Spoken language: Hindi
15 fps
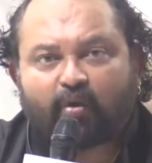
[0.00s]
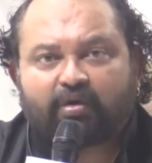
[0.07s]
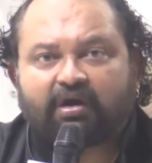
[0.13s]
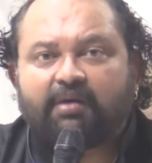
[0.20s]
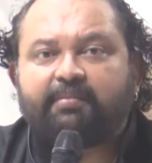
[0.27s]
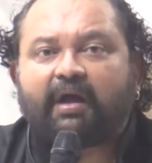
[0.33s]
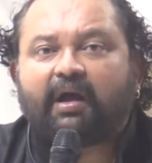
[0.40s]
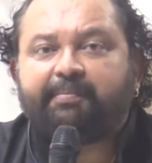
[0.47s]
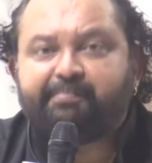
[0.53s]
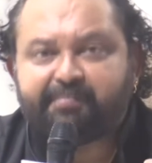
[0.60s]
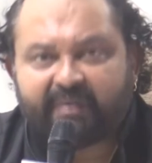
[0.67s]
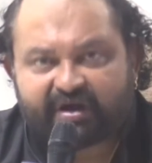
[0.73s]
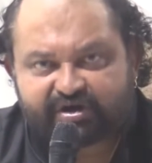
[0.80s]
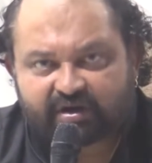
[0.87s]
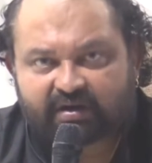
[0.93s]
आउटकम आप
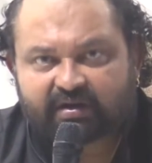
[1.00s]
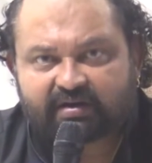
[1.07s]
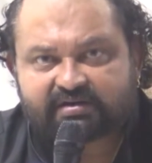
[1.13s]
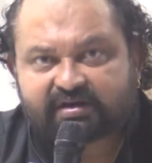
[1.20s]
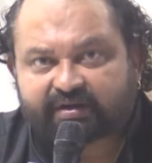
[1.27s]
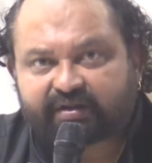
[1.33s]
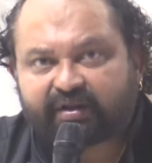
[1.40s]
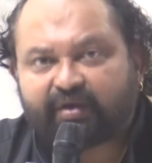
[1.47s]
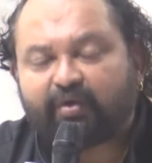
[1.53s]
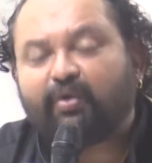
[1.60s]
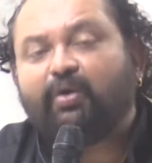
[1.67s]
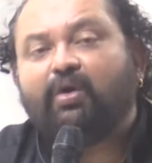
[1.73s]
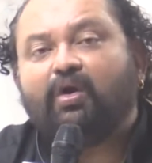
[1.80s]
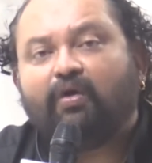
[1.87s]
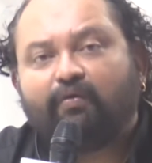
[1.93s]
मेजर कर सकते
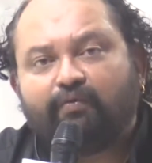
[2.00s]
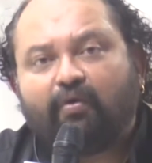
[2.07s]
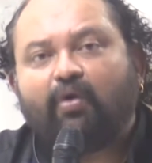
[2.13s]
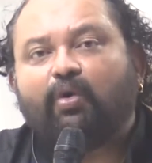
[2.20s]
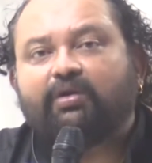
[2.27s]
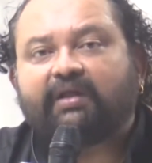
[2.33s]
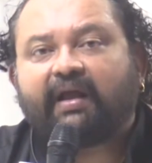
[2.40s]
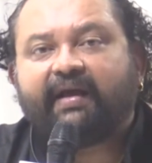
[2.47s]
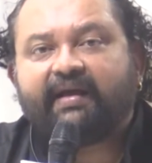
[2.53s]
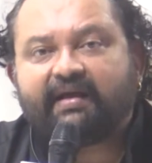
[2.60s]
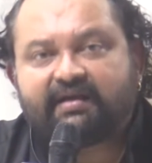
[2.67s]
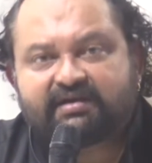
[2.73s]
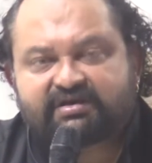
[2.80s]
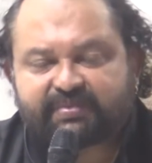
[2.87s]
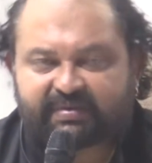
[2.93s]
हो वो होता है
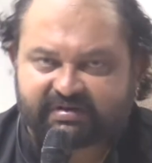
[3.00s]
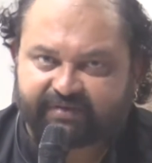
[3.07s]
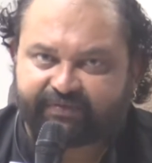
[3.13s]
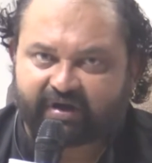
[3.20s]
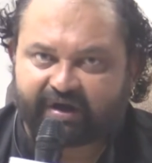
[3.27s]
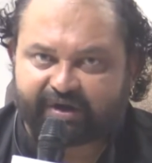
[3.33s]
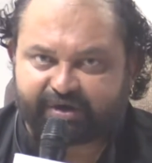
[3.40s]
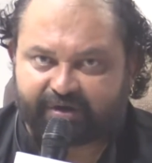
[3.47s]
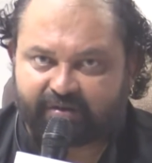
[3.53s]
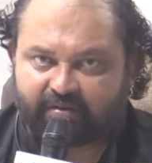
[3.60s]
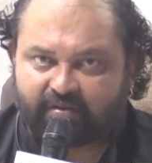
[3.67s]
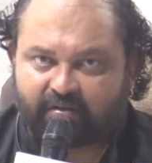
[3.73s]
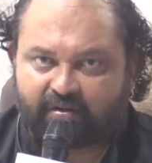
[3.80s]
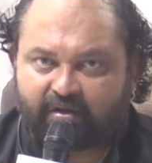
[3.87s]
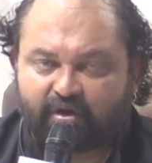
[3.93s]
स्पेसिफिकेशन
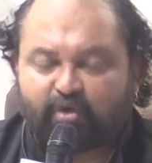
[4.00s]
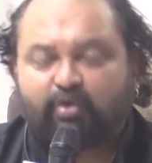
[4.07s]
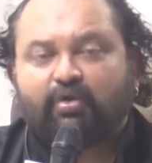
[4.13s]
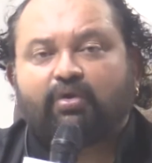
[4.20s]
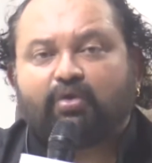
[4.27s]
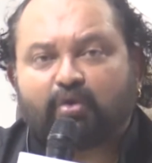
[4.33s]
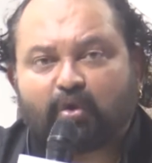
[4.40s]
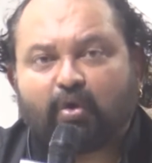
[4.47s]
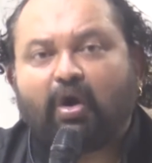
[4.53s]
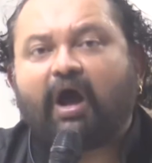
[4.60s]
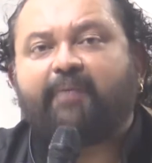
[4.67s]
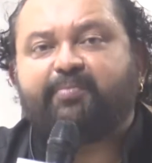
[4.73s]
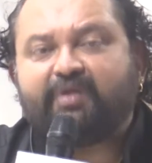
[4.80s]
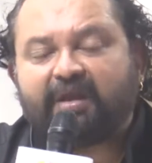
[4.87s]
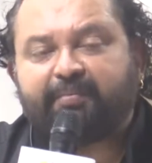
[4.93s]
तो
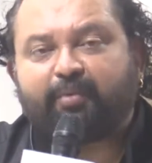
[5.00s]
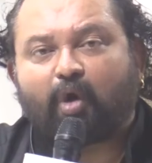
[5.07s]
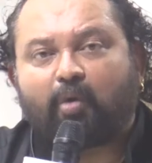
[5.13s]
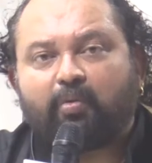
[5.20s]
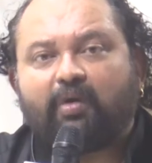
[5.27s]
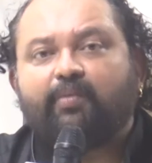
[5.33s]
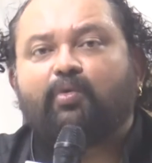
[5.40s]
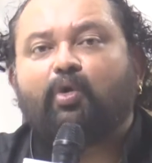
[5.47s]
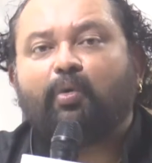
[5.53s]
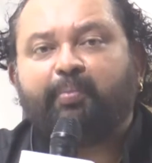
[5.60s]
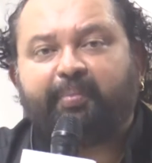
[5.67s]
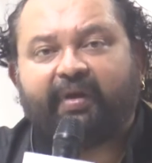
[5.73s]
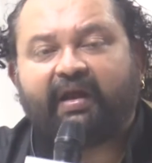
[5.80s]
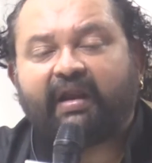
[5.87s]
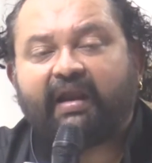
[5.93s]
अपने प्रॉब्लम को
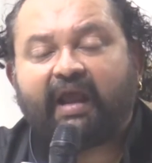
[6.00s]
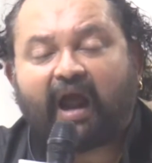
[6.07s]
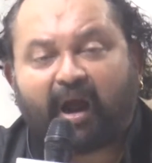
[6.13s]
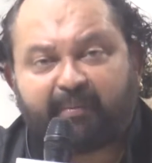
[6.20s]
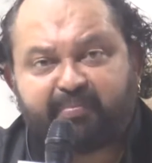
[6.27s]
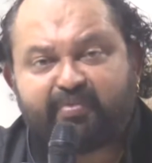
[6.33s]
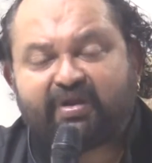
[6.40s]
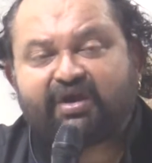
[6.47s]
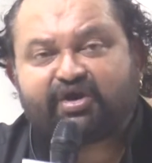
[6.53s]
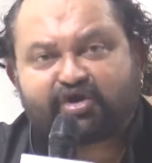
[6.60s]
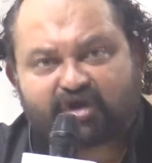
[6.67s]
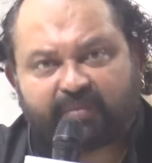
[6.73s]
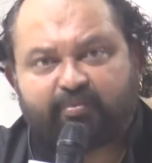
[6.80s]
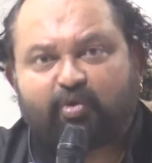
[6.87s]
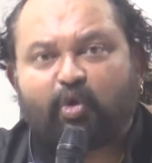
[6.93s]
पहले अपने
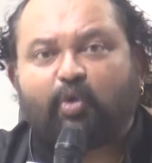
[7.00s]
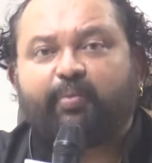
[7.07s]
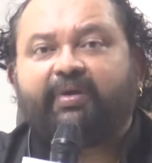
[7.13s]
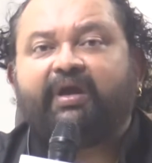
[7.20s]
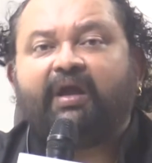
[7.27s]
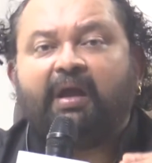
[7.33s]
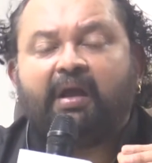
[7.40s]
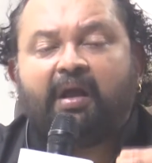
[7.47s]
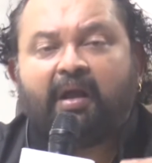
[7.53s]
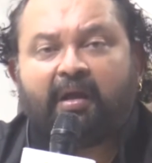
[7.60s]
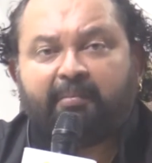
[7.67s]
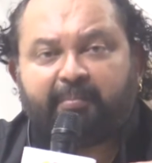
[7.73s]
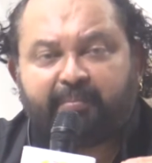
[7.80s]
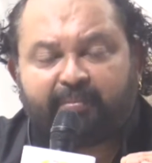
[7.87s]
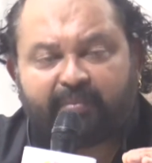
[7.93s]
शब्दों में
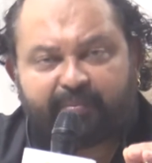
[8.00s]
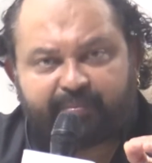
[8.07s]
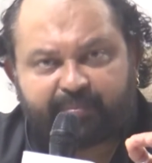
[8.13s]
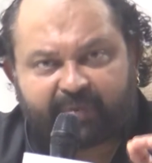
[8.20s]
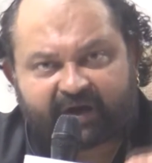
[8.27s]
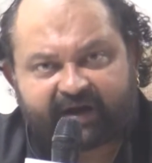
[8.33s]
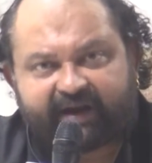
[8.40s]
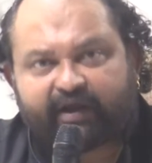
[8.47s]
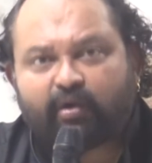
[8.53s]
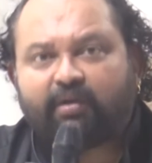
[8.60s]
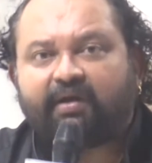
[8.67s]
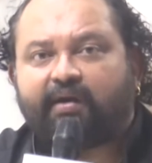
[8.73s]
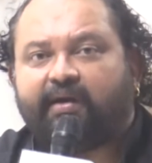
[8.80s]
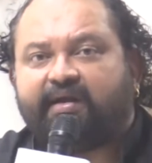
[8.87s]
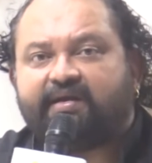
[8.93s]

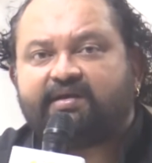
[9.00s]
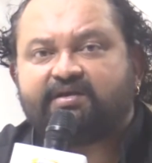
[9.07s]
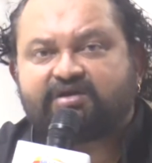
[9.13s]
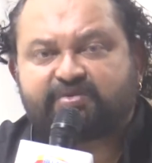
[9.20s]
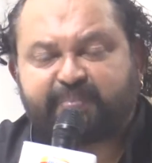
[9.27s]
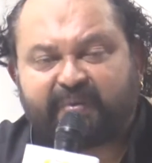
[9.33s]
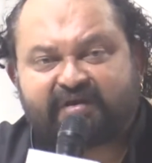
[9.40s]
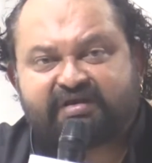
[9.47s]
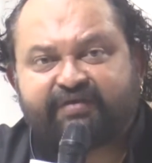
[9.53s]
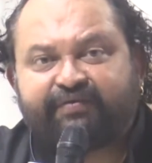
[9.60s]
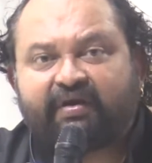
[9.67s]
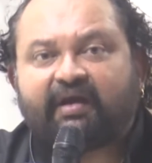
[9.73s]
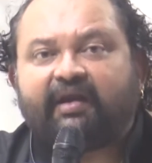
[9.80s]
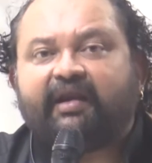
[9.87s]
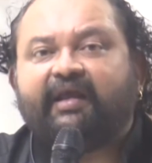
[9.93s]
पर्टिकुलरली
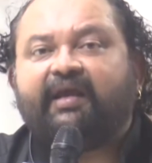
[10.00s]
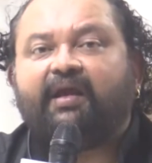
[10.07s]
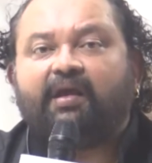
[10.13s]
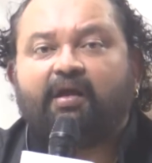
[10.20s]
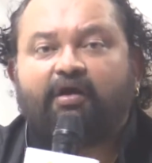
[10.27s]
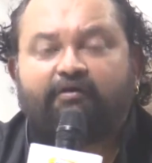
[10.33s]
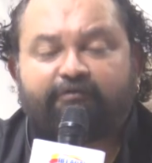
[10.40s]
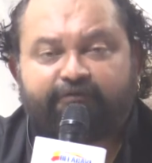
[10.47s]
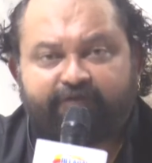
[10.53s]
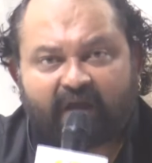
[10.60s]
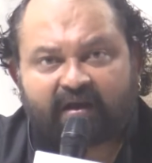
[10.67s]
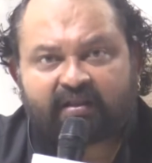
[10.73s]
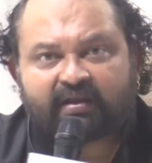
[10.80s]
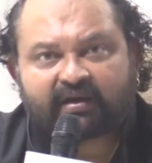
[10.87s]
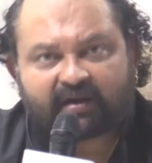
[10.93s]
स्पेसिफिकली
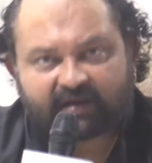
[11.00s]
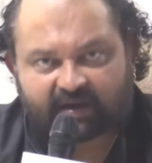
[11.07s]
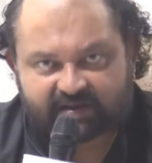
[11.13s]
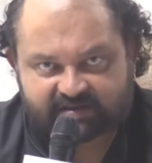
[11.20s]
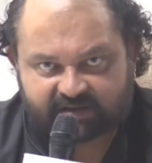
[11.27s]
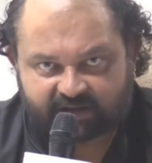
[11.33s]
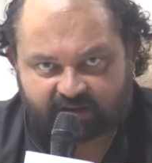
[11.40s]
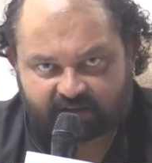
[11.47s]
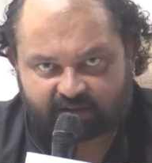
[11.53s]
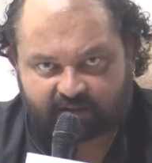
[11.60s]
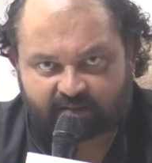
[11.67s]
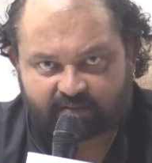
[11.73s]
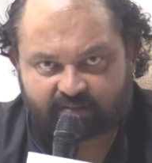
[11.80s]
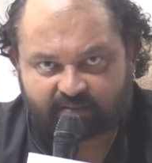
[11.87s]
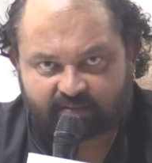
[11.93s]
व्यक्त करना सीखिए